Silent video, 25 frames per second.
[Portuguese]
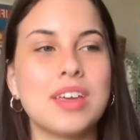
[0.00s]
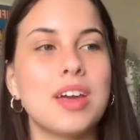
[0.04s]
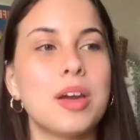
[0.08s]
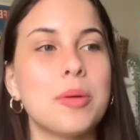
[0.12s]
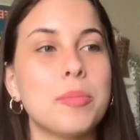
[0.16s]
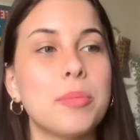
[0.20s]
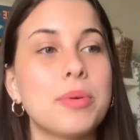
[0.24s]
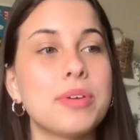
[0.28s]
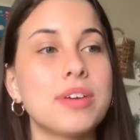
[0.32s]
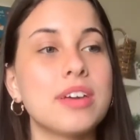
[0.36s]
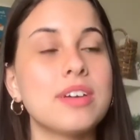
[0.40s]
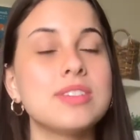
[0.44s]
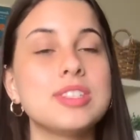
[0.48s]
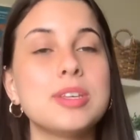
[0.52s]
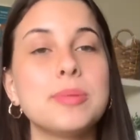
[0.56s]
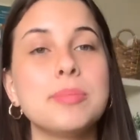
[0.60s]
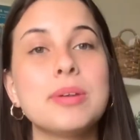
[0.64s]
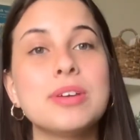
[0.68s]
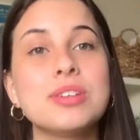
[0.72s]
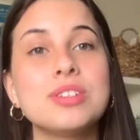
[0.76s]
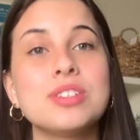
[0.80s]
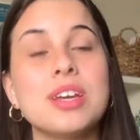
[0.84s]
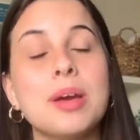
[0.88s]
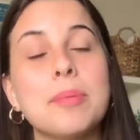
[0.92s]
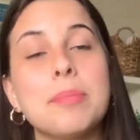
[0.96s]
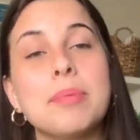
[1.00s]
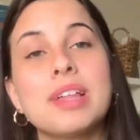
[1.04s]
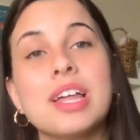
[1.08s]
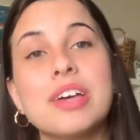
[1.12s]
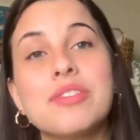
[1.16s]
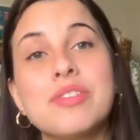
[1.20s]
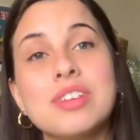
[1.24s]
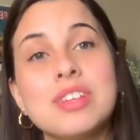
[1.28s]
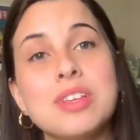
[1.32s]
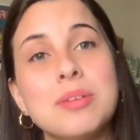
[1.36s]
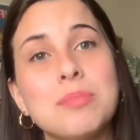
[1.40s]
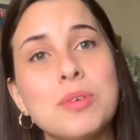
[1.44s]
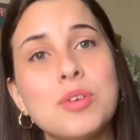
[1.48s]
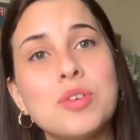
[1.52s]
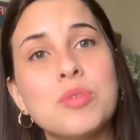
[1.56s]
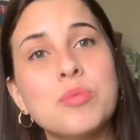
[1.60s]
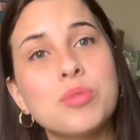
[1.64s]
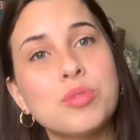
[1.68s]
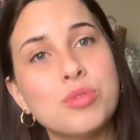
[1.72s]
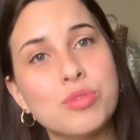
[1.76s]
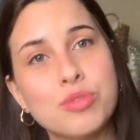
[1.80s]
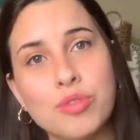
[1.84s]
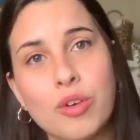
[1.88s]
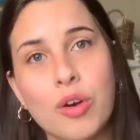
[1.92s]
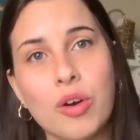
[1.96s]
Porque eu sempre achei a palavra inimigo
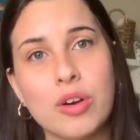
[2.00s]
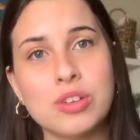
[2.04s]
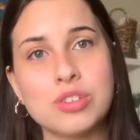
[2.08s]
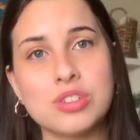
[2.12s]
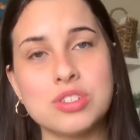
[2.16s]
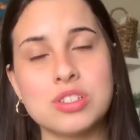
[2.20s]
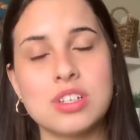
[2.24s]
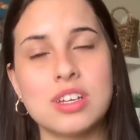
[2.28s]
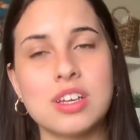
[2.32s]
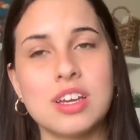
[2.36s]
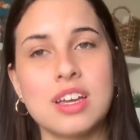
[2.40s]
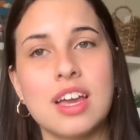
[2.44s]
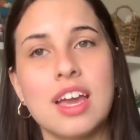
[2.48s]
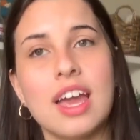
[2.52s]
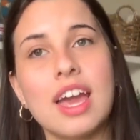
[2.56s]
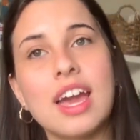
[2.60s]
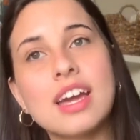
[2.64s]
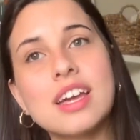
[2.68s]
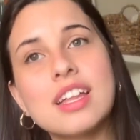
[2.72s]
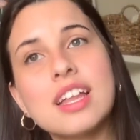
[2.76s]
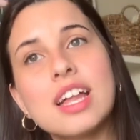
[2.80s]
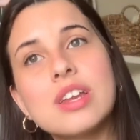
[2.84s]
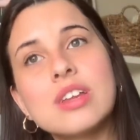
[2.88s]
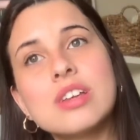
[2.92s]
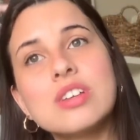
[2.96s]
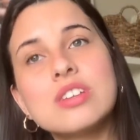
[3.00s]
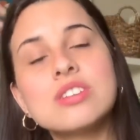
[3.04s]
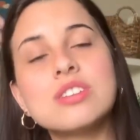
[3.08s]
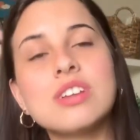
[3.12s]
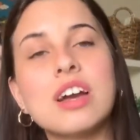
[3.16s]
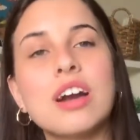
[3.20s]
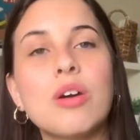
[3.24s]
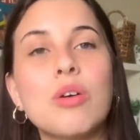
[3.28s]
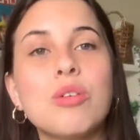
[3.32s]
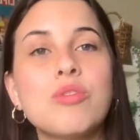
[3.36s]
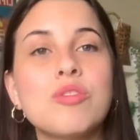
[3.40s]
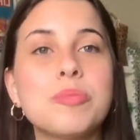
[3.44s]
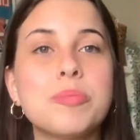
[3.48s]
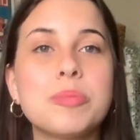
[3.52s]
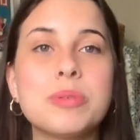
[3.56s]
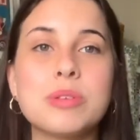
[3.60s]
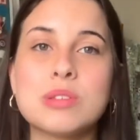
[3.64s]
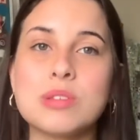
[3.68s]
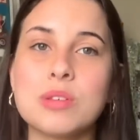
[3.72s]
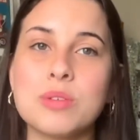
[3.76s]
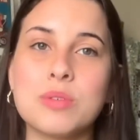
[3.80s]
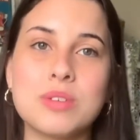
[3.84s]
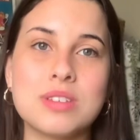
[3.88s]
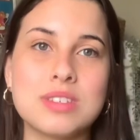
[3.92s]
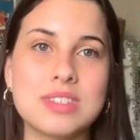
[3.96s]
muito forte. É claro que já houve
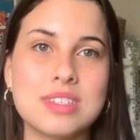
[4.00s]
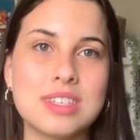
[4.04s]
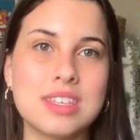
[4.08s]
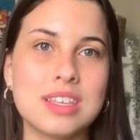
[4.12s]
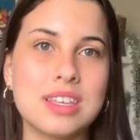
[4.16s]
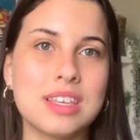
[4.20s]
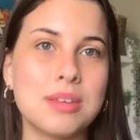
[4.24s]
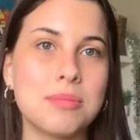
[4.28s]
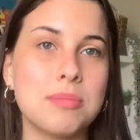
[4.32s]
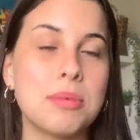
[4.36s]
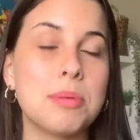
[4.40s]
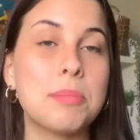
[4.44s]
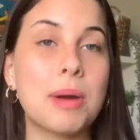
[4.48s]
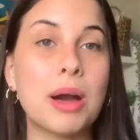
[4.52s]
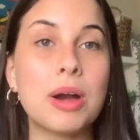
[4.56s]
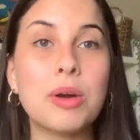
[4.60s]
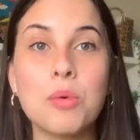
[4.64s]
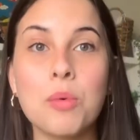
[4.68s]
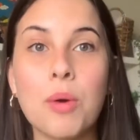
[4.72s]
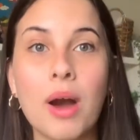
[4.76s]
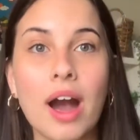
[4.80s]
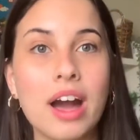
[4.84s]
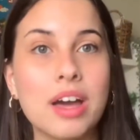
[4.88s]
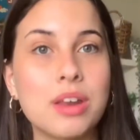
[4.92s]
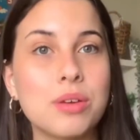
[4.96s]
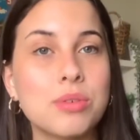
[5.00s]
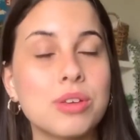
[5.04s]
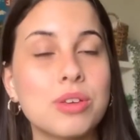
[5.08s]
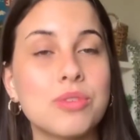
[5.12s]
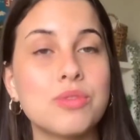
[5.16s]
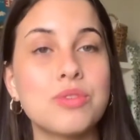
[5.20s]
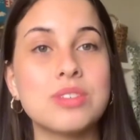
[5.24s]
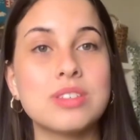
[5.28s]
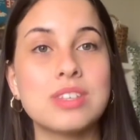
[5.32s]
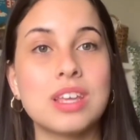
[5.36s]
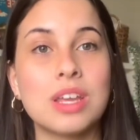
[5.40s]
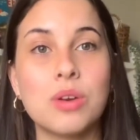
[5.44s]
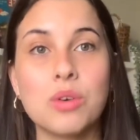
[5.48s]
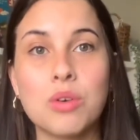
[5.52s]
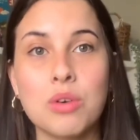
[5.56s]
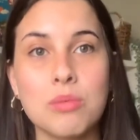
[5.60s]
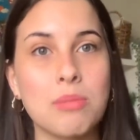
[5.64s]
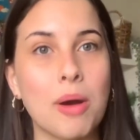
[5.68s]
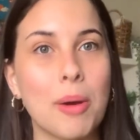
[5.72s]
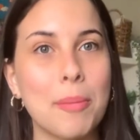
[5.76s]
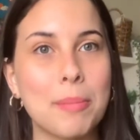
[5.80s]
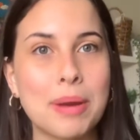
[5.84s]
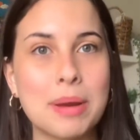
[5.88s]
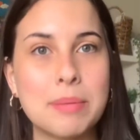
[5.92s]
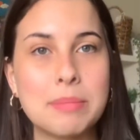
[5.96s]
pessoas que me magoaram, que fizeram algo
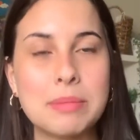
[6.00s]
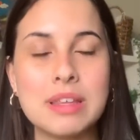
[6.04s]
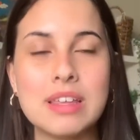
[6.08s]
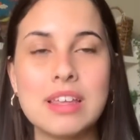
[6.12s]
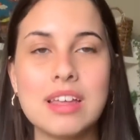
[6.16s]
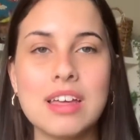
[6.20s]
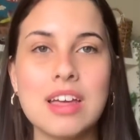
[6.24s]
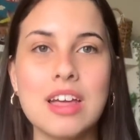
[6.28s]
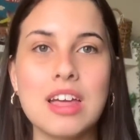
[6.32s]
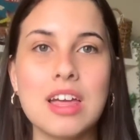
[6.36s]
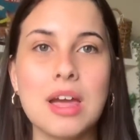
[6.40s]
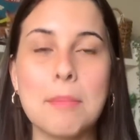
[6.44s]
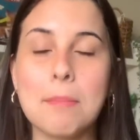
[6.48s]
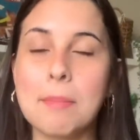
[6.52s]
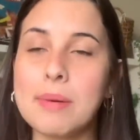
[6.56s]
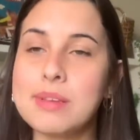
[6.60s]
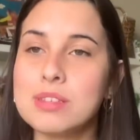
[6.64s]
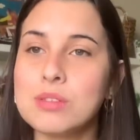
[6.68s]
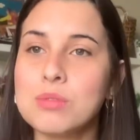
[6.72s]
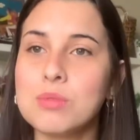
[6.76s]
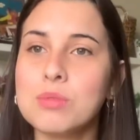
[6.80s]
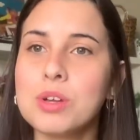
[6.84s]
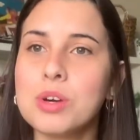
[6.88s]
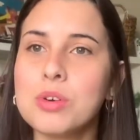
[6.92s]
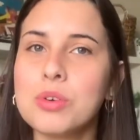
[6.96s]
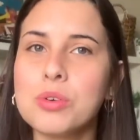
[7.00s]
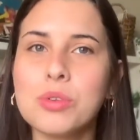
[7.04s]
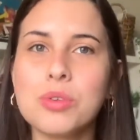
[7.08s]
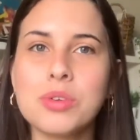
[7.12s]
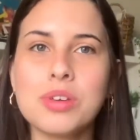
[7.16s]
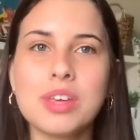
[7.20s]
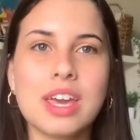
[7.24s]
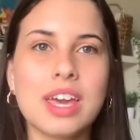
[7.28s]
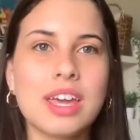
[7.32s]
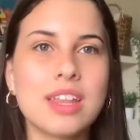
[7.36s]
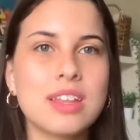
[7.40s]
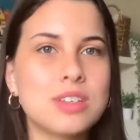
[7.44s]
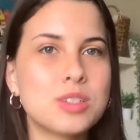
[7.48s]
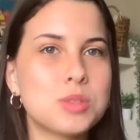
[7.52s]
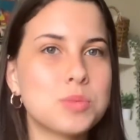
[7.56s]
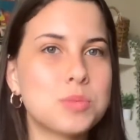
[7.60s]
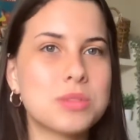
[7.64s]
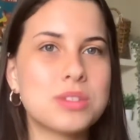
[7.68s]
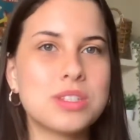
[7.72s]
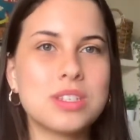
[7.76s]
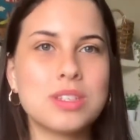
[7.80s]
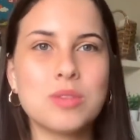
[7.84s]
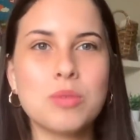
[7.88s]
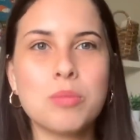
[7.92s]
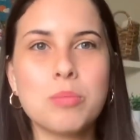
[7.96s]
mal para mim, mas eu nunca coloquei elas, tipo
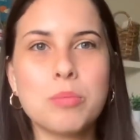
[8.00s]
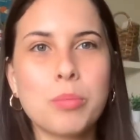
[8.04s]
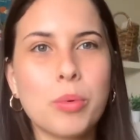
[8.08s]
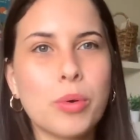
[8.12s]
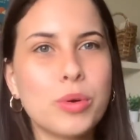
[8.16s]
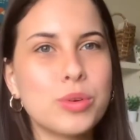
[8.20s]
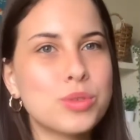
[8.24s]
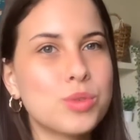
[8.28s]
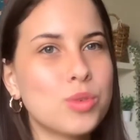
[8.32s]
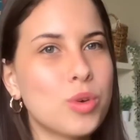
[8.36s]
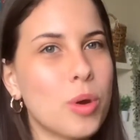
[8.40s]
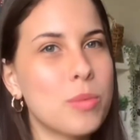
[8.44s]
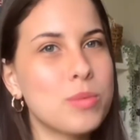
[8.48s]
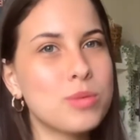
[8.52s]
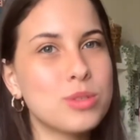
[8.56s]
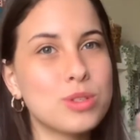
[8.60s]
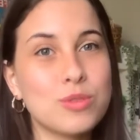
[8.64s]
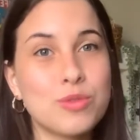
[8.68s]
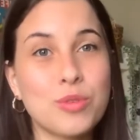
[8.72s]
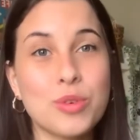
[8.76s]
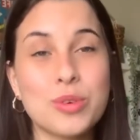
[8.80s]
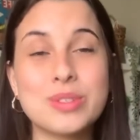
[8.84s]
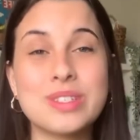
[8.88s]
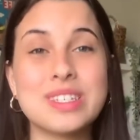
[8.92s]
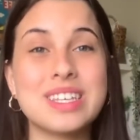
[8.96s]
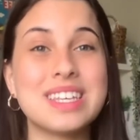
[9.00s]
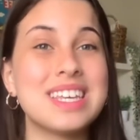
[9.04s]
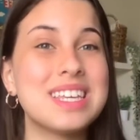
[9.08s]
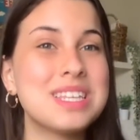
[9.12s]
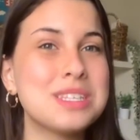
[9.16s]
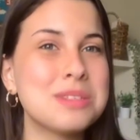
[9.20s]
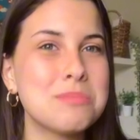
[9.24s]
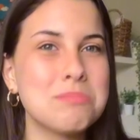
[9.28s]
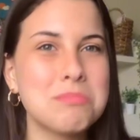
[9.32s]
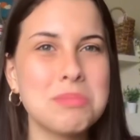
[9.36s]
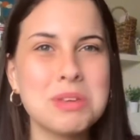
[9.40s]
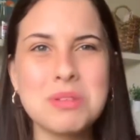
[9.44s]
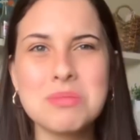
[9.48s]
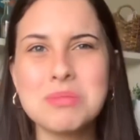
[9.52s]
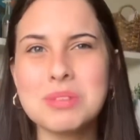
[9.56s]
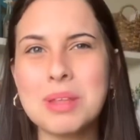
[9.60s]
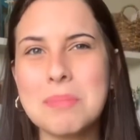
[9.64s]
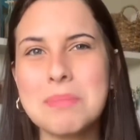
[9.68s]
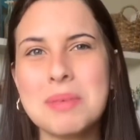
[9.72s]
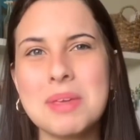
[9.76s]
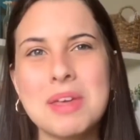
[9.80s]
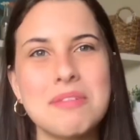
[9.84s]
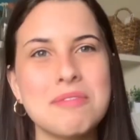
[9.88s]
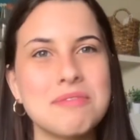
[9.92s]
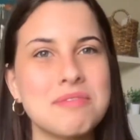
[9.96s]
assim, num poço como se fosse inimigo da
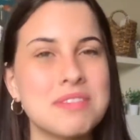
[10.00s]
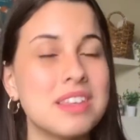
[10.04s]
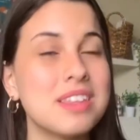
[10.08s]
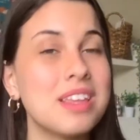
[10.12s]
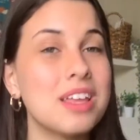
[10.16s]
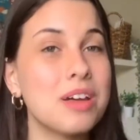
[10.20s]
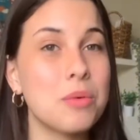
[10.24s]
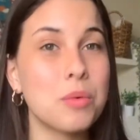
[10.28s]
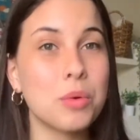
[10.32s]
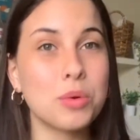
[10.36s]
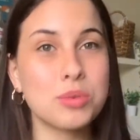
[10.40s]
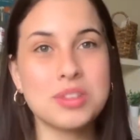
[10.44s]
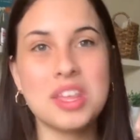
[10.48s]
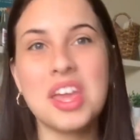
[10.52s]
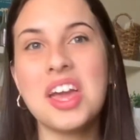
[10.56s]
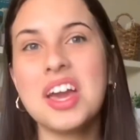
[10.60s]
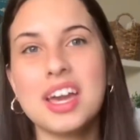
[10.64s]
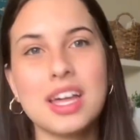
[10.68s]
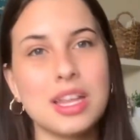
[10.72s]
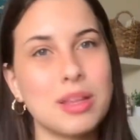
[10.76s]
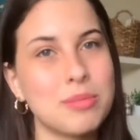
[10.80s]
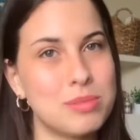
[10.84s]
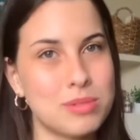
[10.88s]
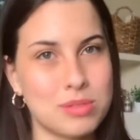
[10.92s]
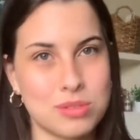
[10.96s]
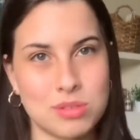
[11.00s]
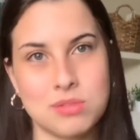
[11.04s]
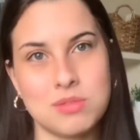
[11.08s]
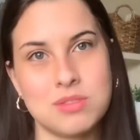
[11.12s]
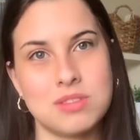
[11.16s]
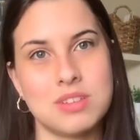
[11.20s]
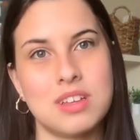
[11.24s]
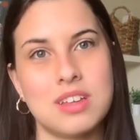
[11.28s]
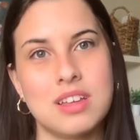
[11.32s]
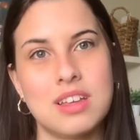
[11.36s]
minha vida. Eu odeio aquela pessoa.